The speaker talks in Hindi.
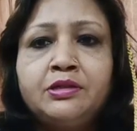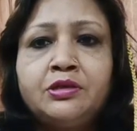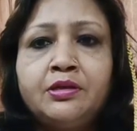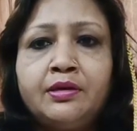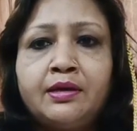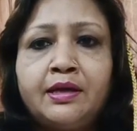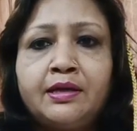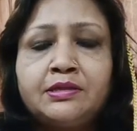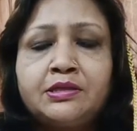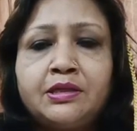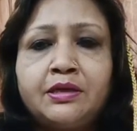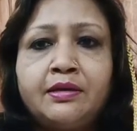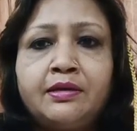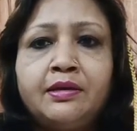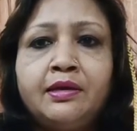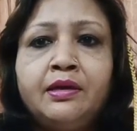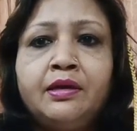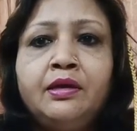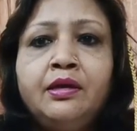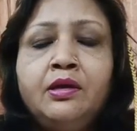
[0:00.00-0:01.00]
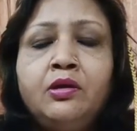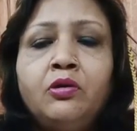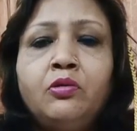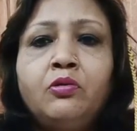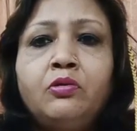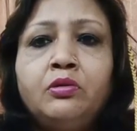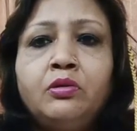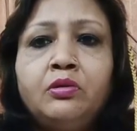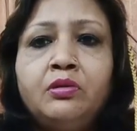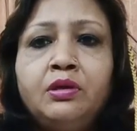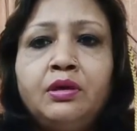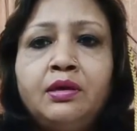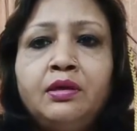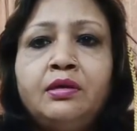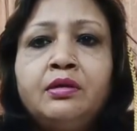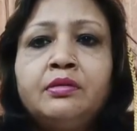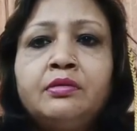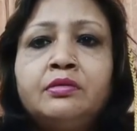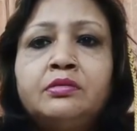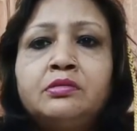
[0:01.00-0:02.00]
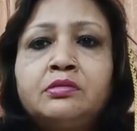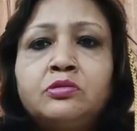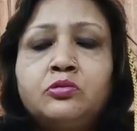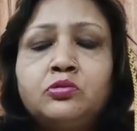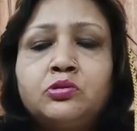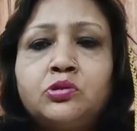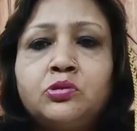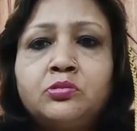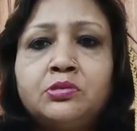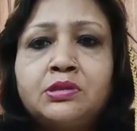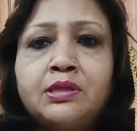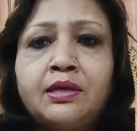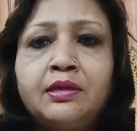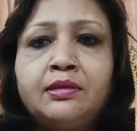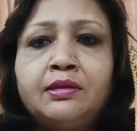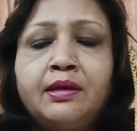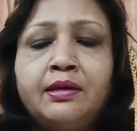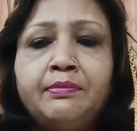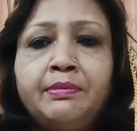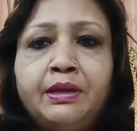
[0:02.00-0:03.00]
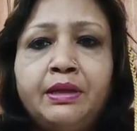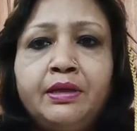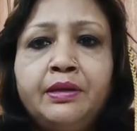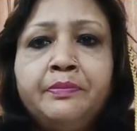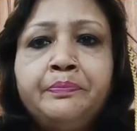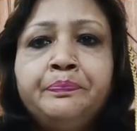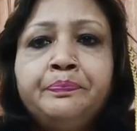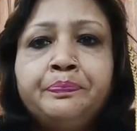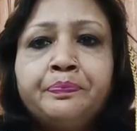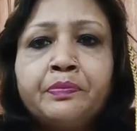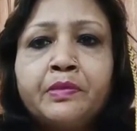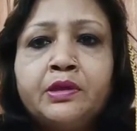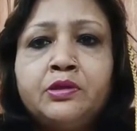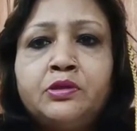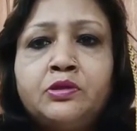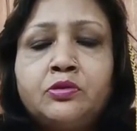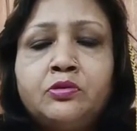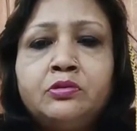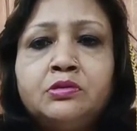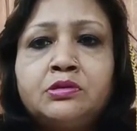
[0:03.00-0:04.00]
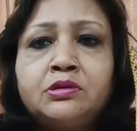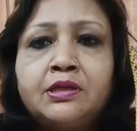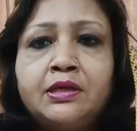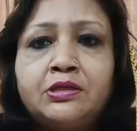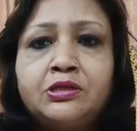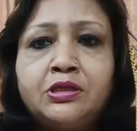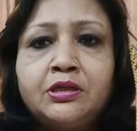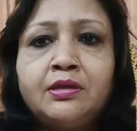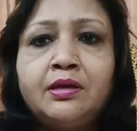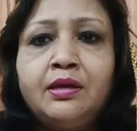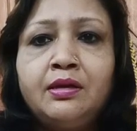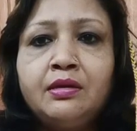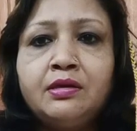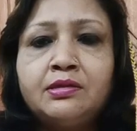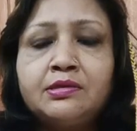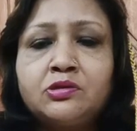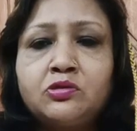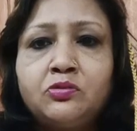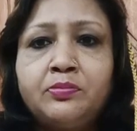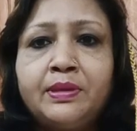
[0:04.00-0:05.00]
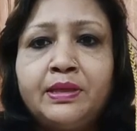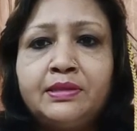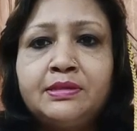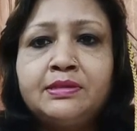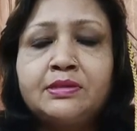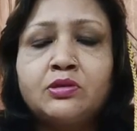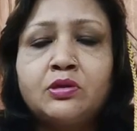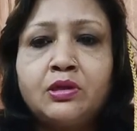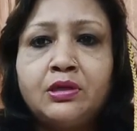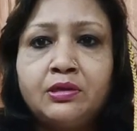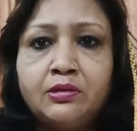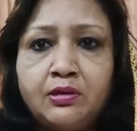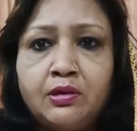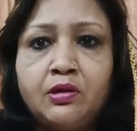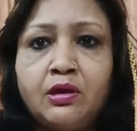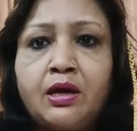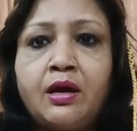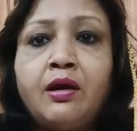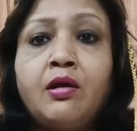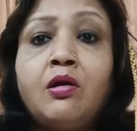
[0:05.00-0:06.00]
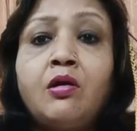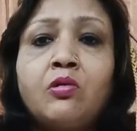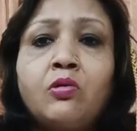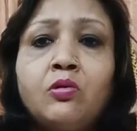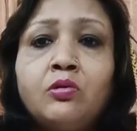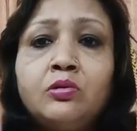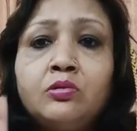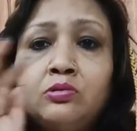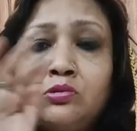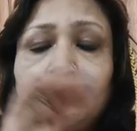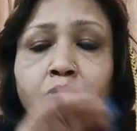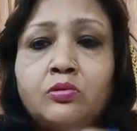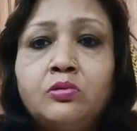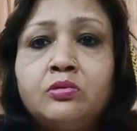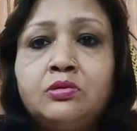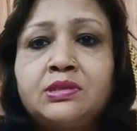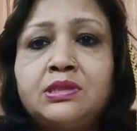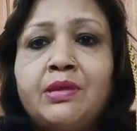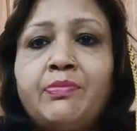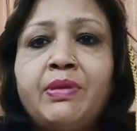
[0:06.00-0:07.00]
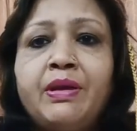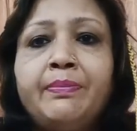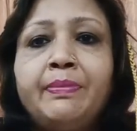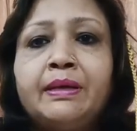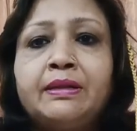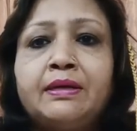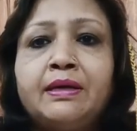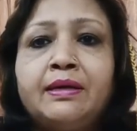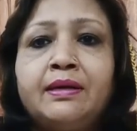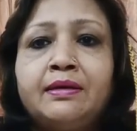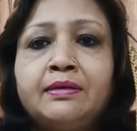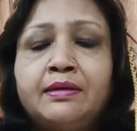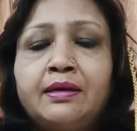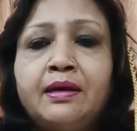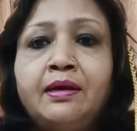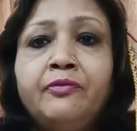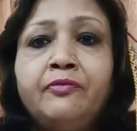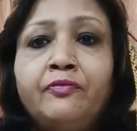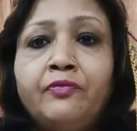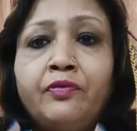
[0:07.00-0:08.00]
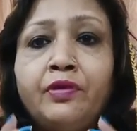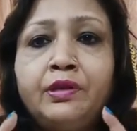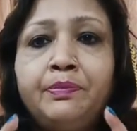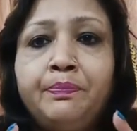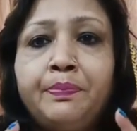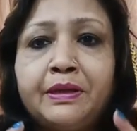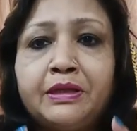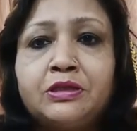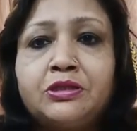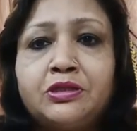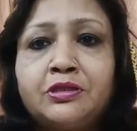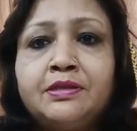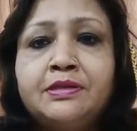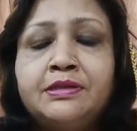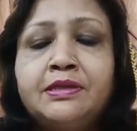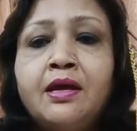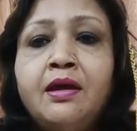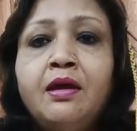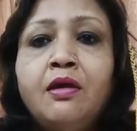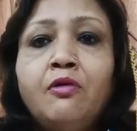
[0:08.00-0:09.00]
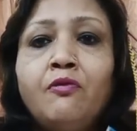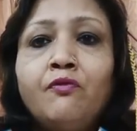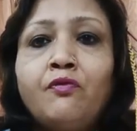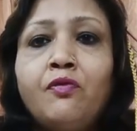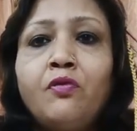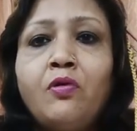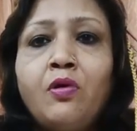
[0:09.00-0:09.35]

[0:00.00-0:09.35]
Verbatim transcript: आचार्य उन्होंने सुश्रुत संहिता में जो सर्जिकल इंस्ट्रूमेंट्स का को जो उस समय बताया था विद पिक्चर्स वो